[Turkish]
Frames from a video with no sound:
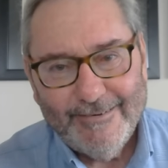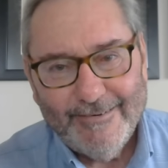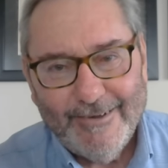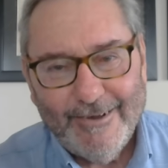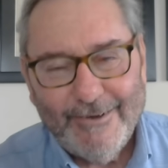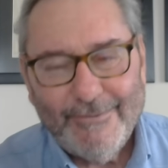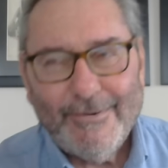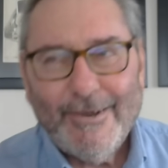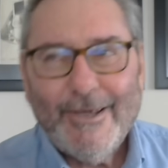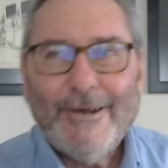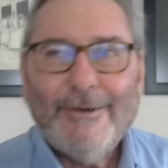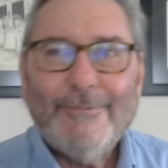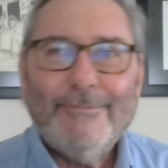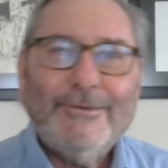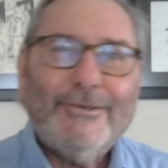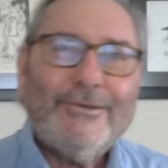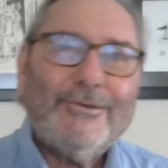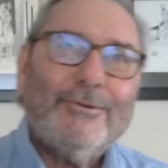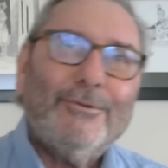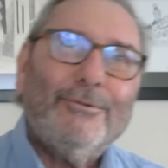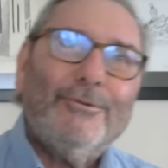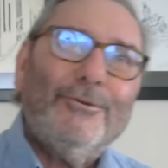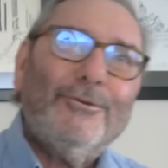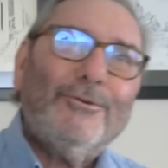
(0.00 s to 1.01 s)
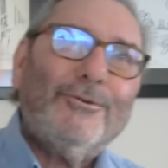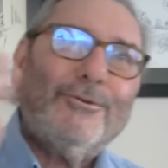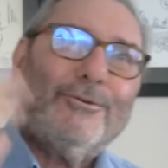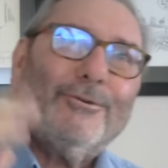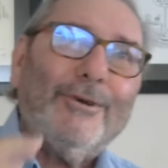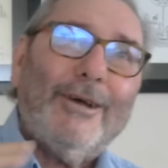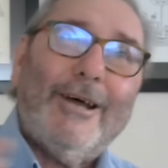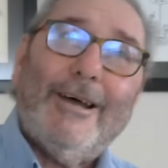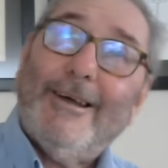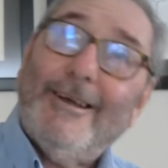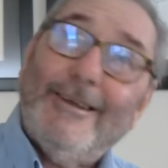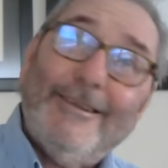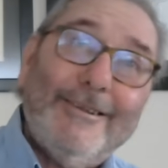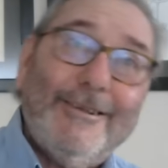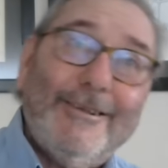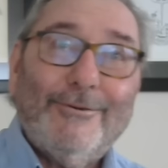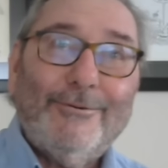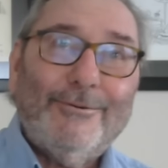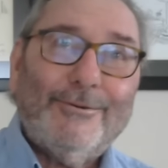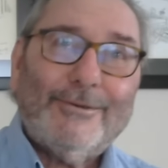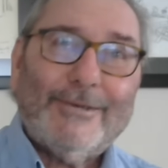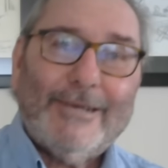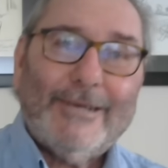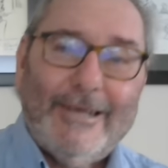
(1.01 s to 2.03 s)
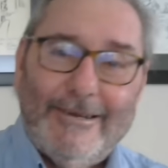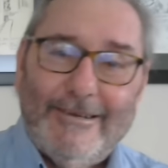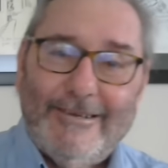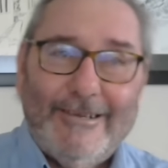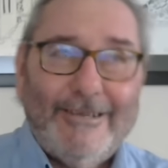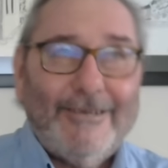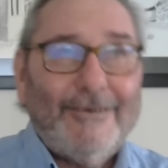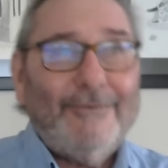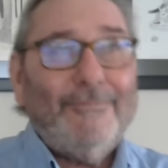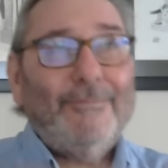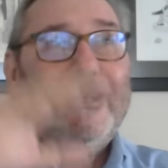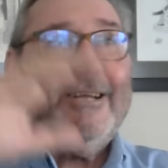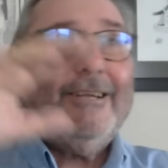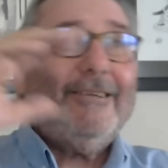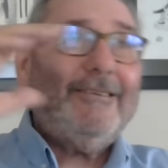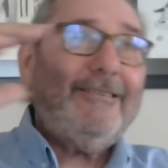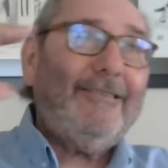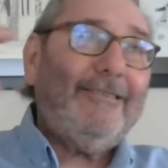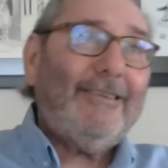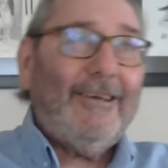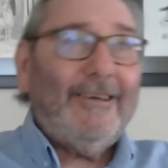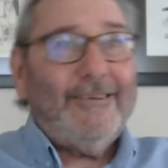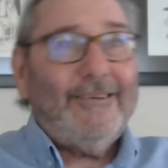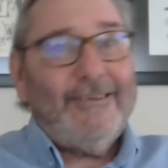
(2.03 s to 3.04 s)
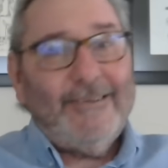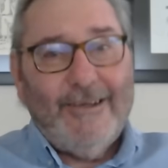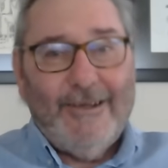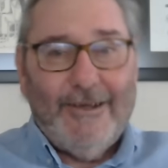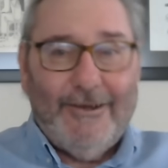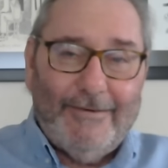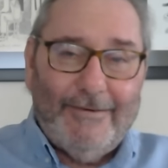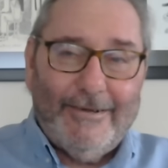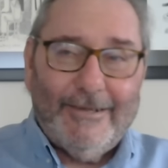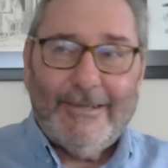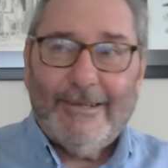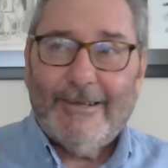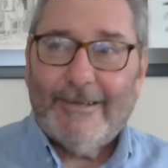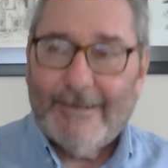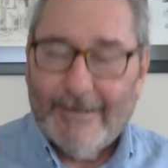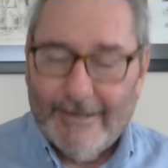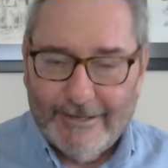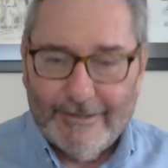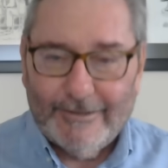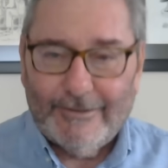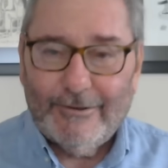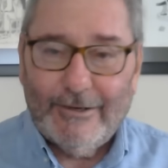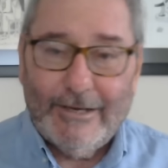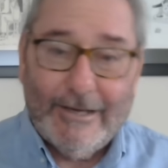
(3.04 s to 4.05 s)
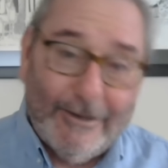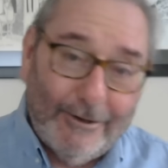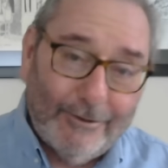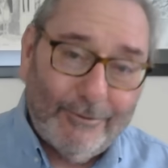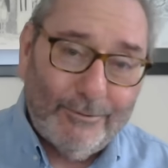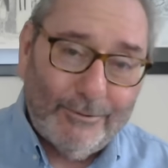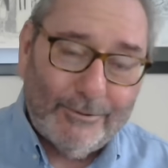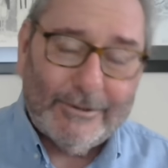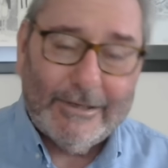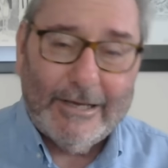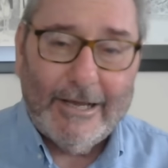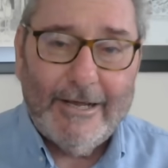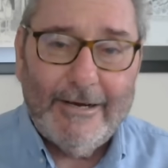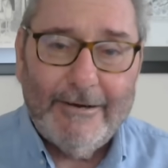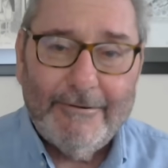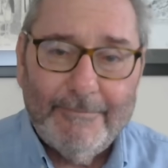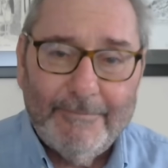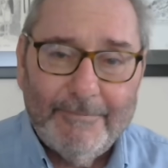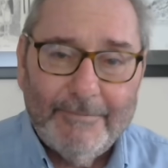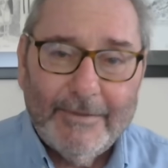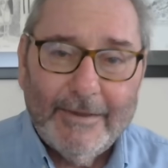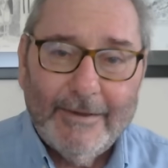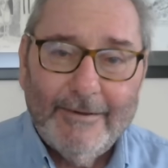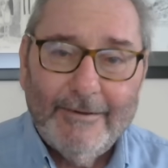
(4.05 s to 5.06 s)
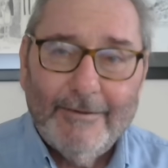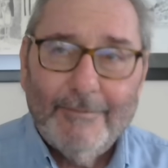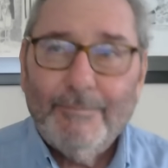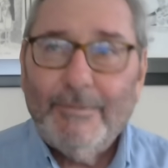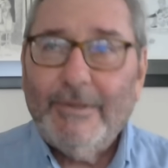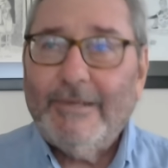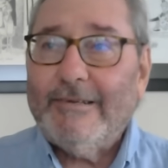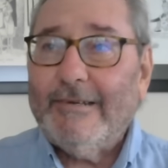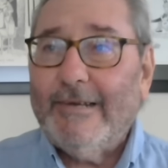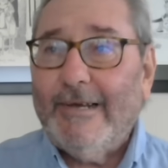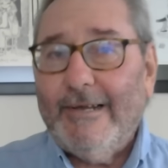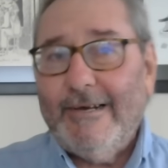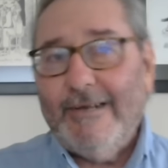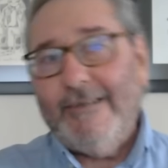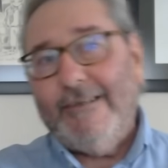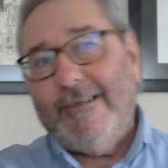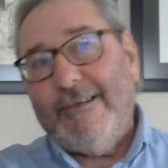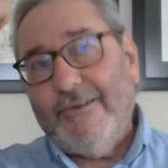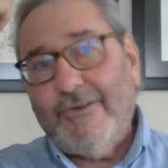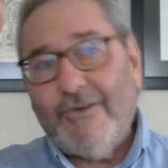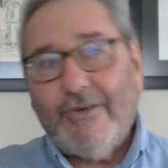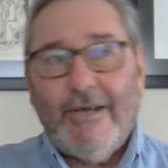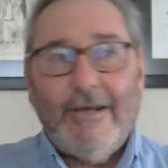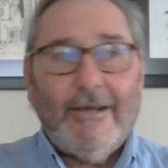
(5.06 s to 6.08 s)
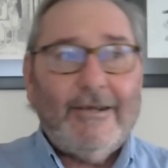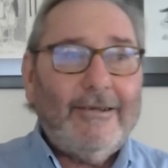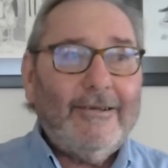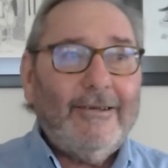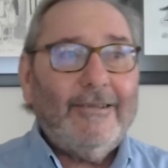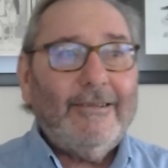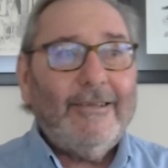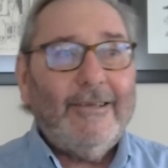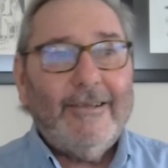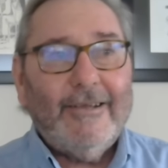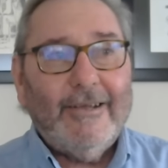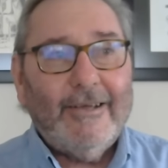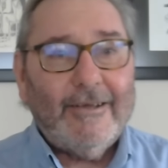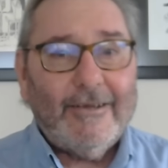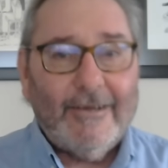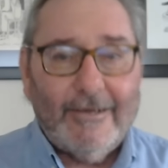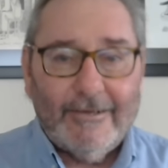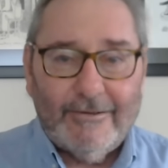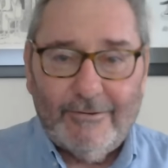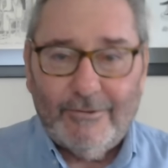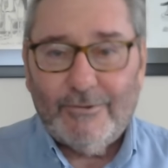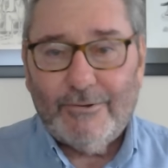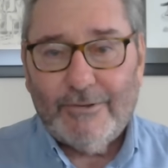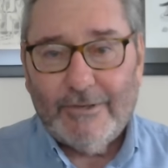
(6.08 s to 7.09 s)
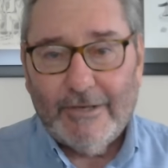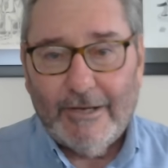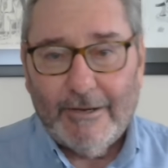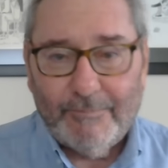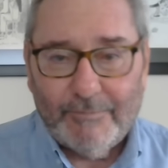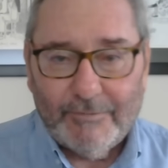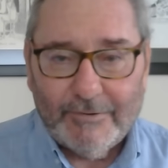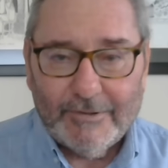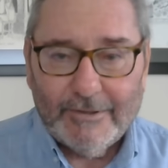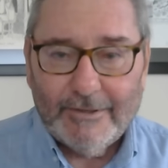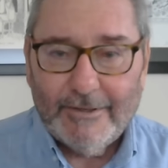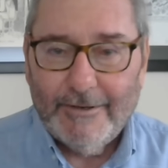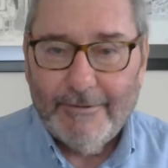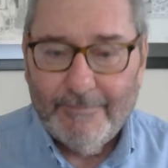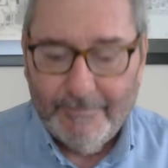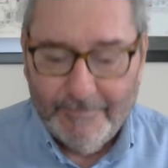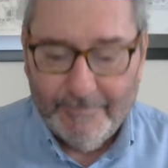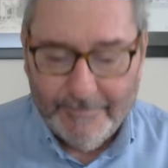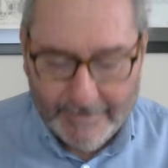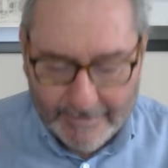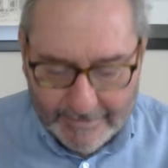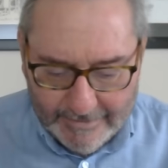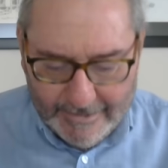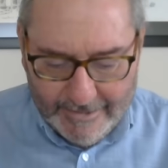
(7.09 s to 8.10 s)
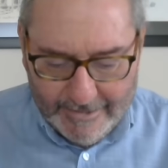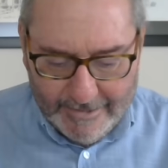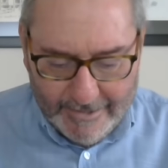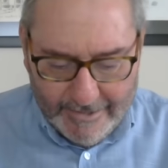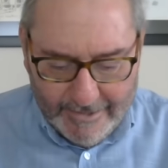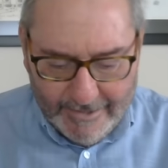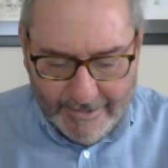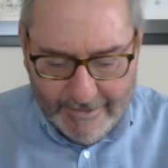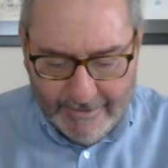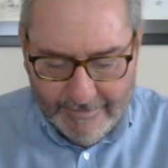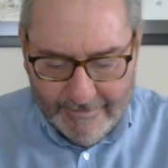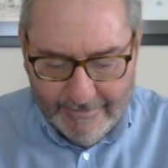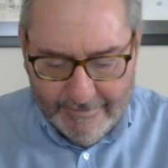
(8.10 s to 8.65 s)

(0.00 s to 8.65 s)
Efendim işte uçtu, aa ne güzel 26 dakika havada kaldı, e güzel bir tane de şakkadanak atış yaptı. E